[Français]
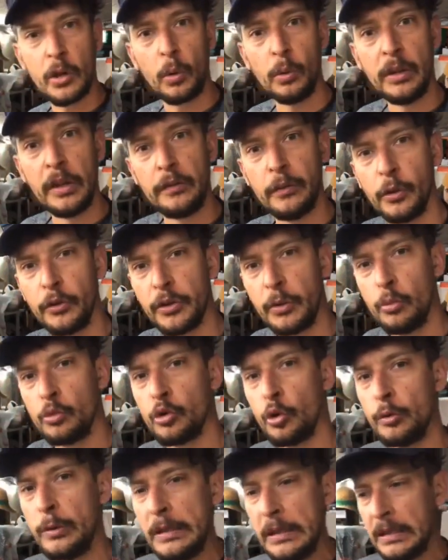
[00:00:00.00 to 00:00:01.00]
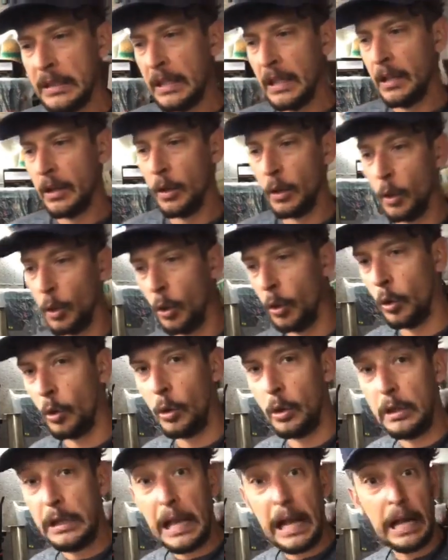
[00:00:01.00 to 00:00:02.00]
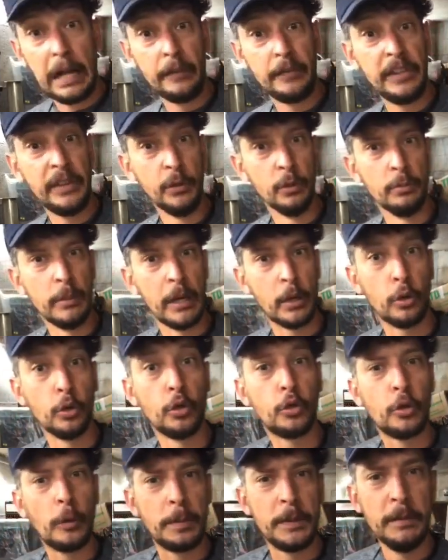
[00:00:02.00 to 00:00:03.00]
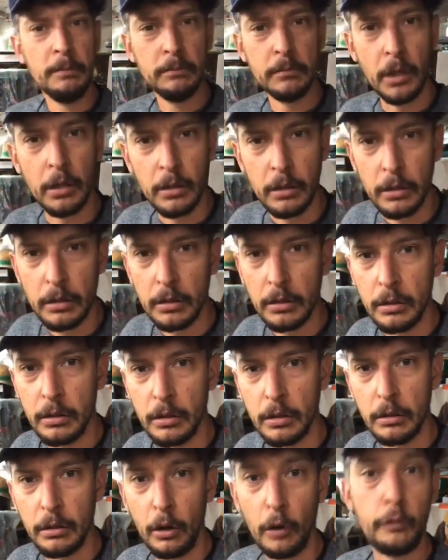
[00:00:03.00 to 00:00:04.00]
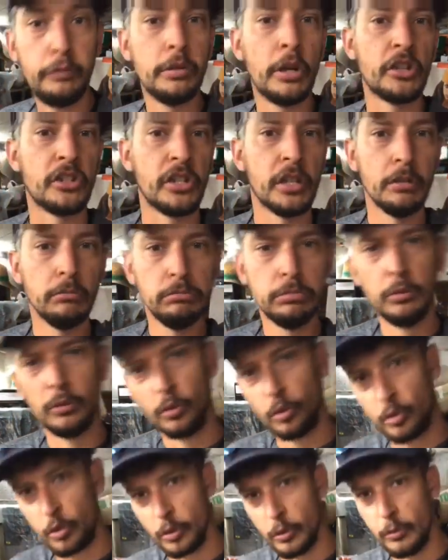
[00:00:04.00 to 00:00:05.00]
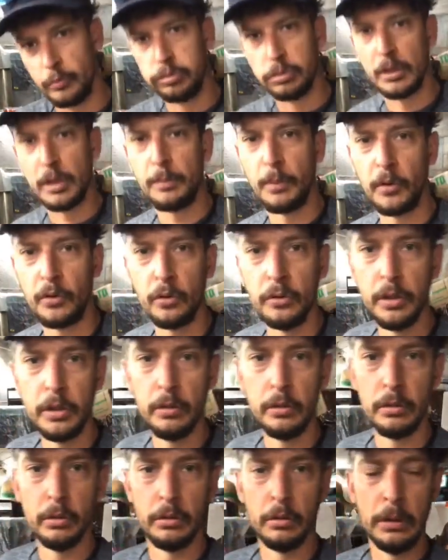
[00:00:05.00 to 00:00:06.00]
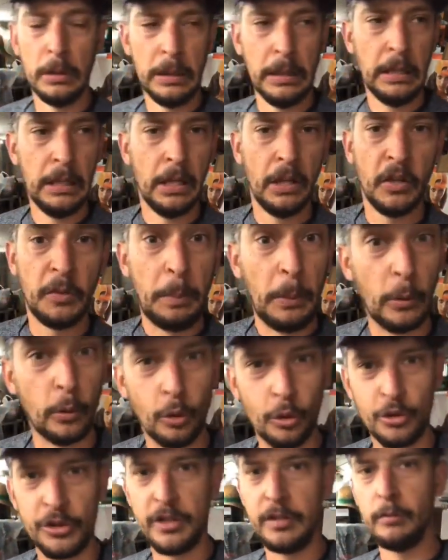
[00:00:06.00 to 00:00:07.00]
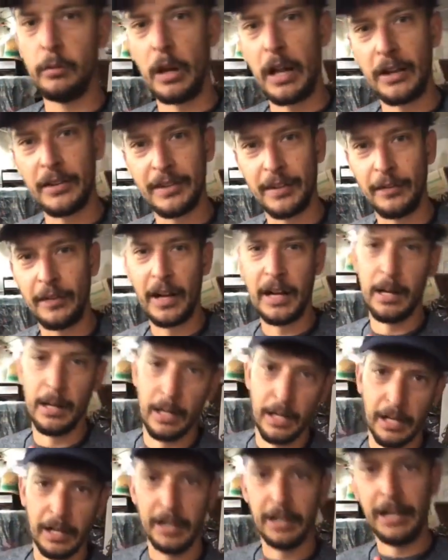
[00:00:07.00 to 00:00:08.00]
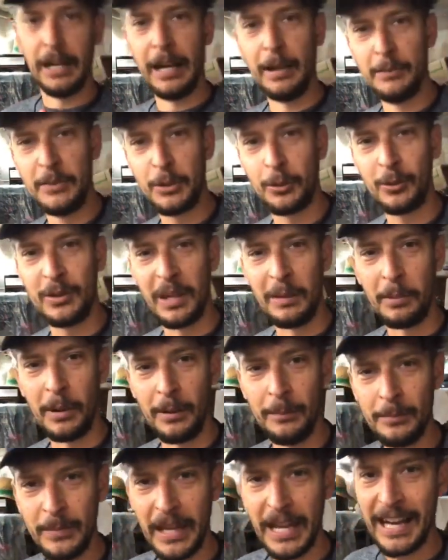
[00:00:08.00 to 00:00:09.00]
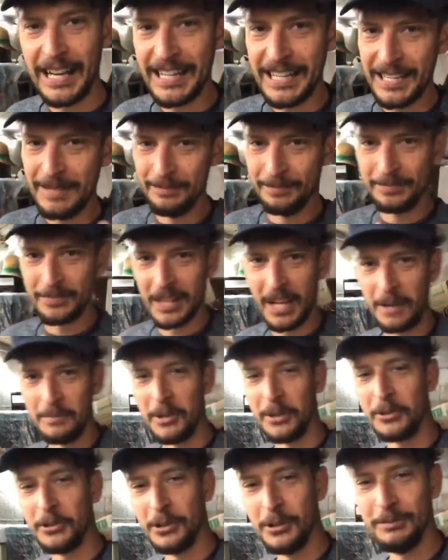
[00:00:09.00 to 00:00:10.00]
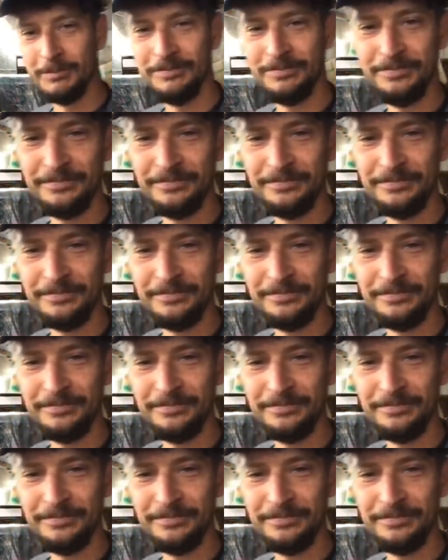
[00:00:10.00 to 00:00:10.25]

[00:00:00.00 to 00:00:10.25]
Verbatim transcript: qu'on a fait ensemble aujourd'hui. la vidéo de ma coloscopie en Full HD, donc pour les passionnés de spéologie, voilà, ça fera un petit truc sympa. Allez, à bientôt